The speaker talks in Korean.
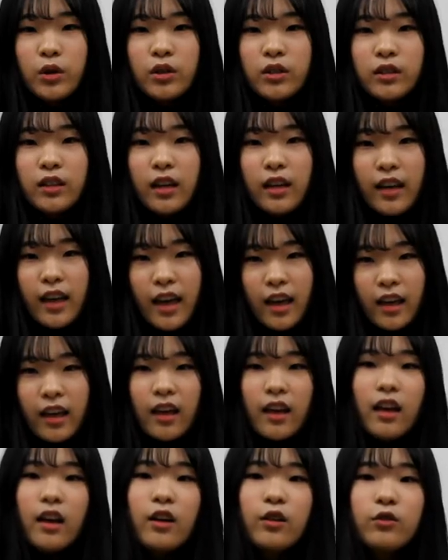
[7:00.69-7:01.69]
설탕에
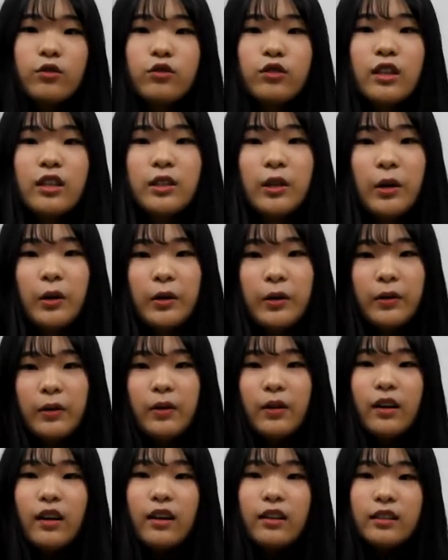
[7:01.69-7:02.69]
꿀에 절여
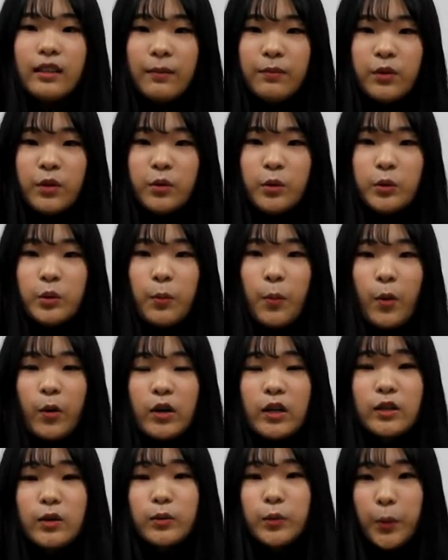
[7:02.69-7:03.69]
남녀노소
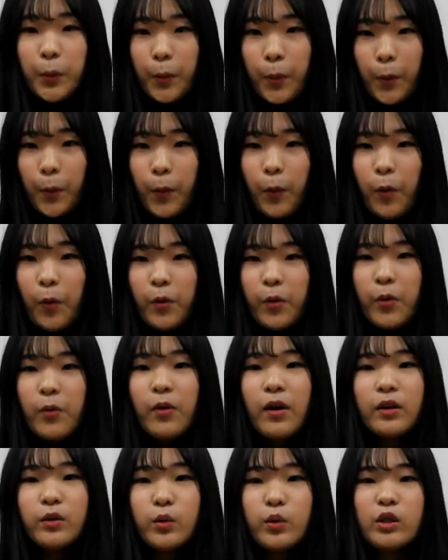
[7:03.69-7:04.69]
먹기도 좋고
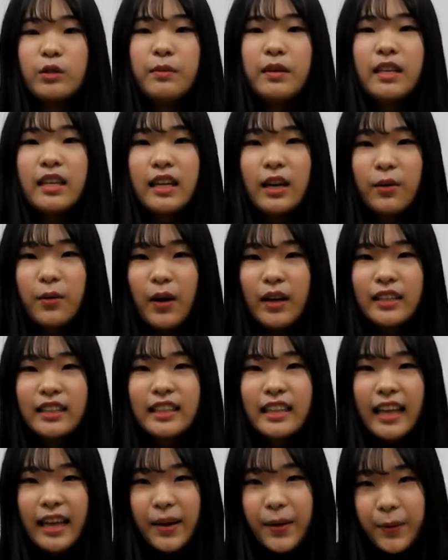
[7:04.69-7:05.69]
효과도 그만이라고
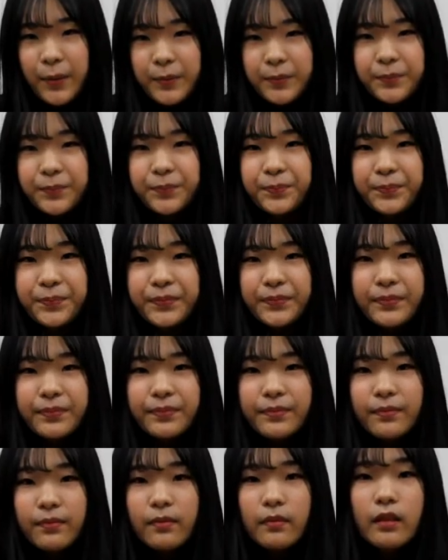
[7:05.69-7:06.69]
하는데요.
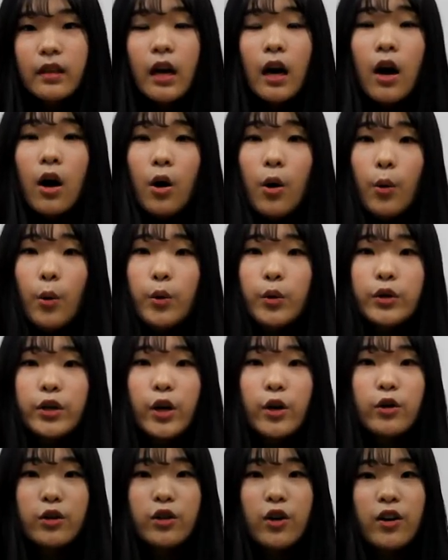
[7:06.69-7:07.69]

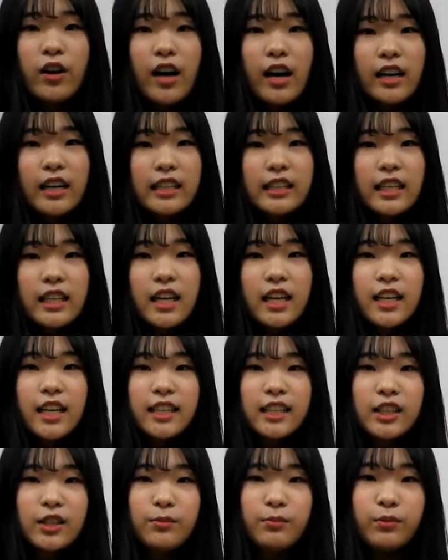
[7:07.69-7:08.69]
올겨울 건강을
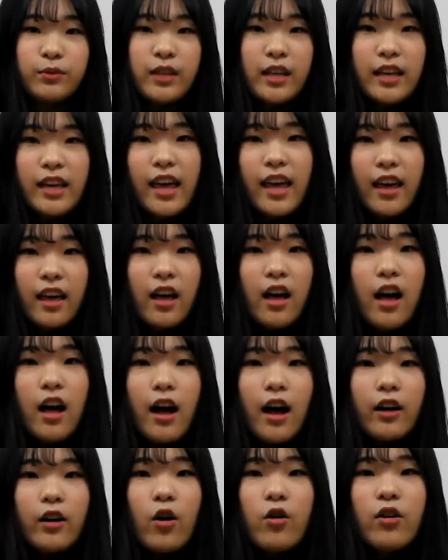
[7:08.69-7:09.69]
생각하시는 분에게
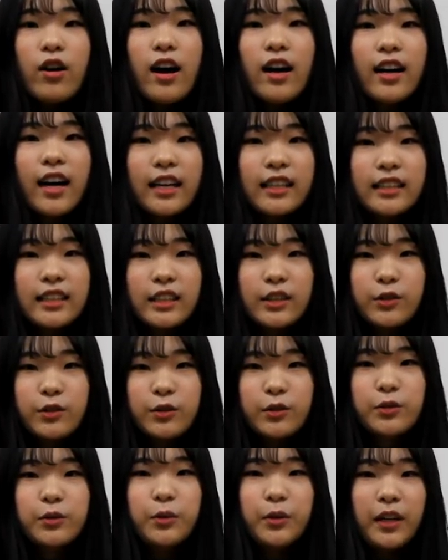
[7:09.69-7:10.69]
건강
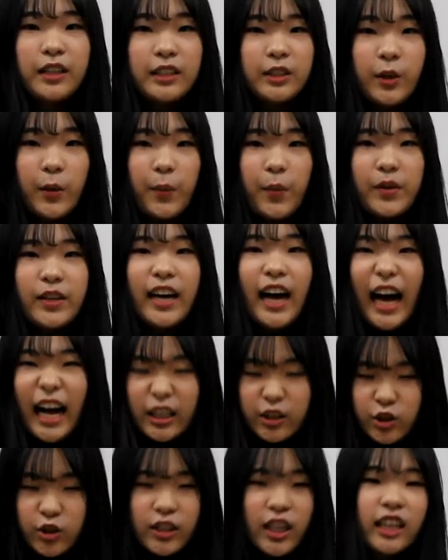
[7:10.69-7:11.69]
간식으로 도라지 자편이
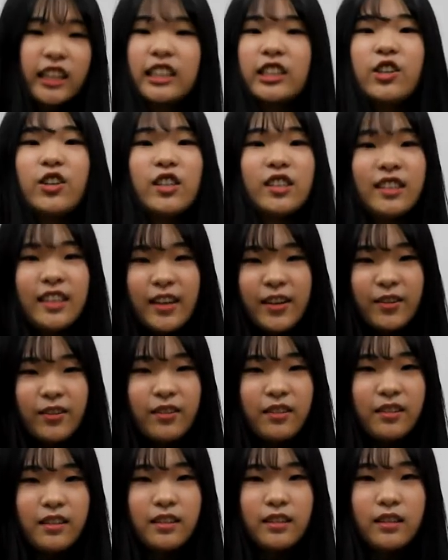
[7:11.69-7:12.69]
아주 따를 것 같네요.
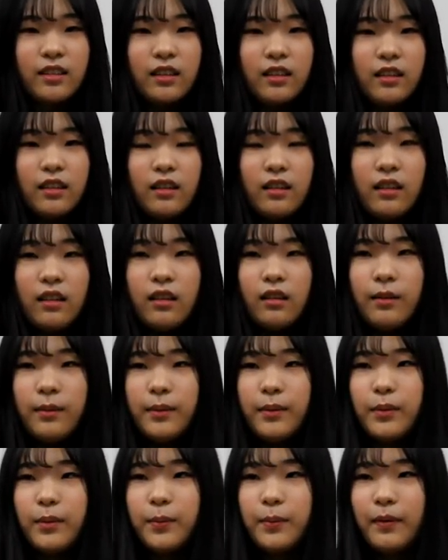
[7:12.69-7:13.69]
아
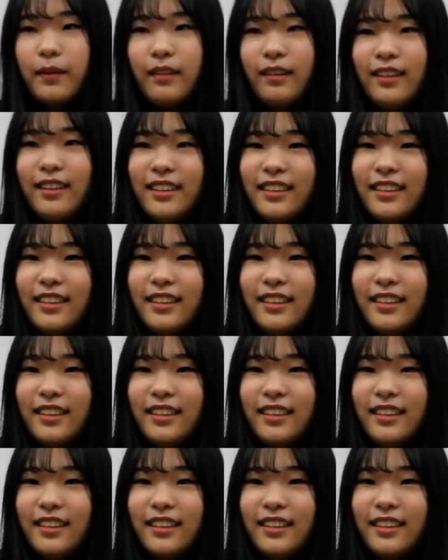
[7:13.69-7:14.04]
배고파.